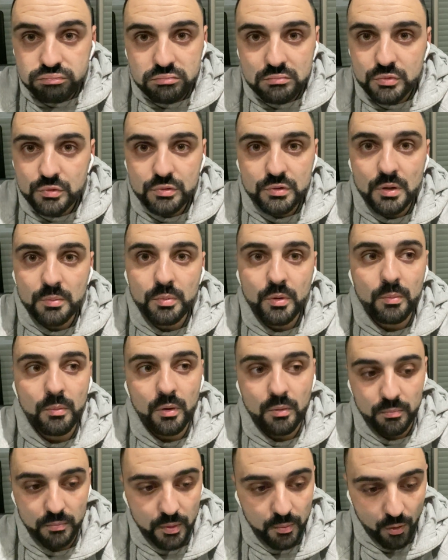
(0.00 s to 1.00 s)
tout
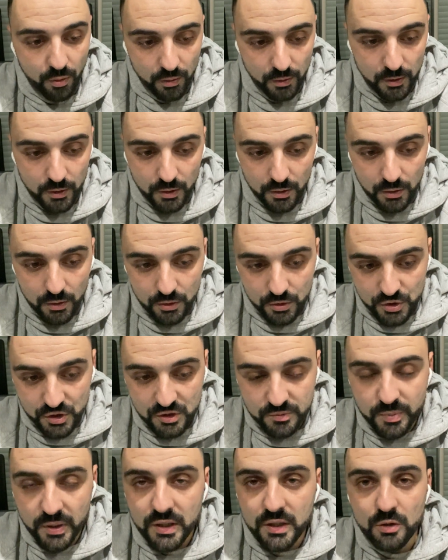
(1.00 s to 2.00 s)
simplement. Mais bon,
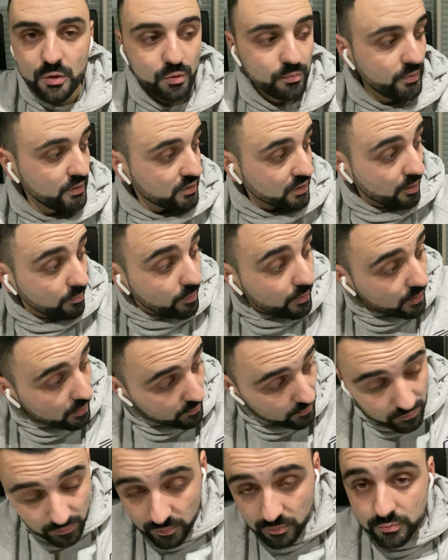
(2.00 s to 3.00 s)
j'espère qu'il ne le mettra pas
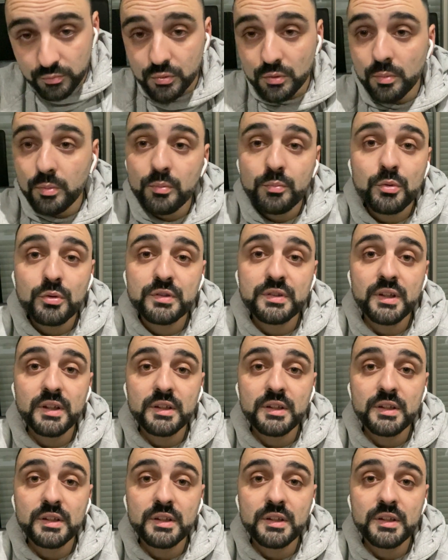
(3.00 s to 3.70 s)
pour, ces